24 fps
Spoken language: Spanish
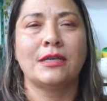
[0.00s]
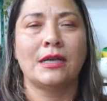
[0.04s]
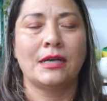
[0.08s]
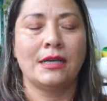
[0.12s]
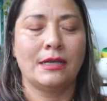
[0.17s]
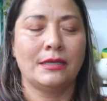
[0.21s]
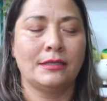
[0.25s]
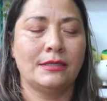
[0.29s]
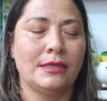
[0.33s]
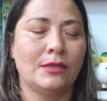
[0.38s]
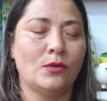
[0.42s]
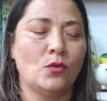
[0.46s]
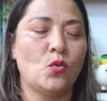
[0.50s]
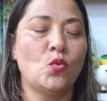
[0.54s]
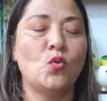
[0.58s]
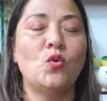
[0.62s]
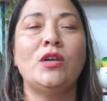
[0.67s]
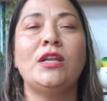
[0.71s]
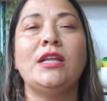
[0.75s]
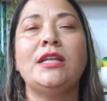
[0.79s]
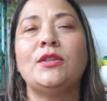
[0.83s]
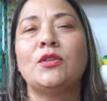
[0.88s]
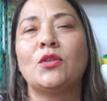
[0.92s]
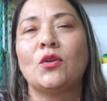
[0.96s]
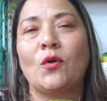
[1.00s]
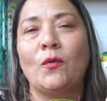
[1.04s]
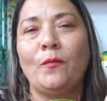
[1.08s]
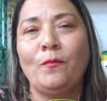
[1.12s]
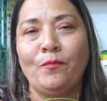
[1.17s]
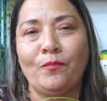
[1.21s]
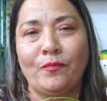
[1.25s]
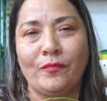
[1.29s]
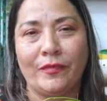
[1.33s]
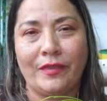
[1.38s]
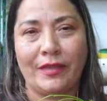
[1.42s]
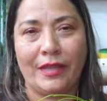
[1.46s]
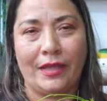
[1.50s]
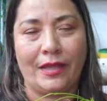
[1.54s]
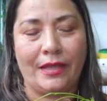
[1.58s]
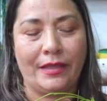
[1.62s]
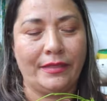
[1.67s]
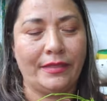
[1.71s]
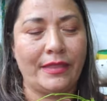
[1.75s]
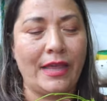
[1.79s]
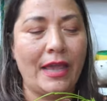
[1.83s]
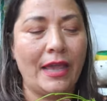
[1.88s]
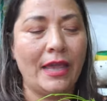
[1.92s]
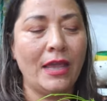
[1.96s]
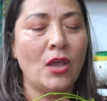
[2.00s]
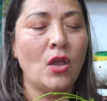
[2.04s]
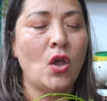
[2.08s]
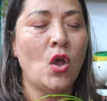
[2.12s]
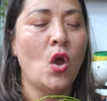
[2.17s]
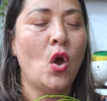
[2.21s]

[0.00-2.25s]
a hacer un litro de té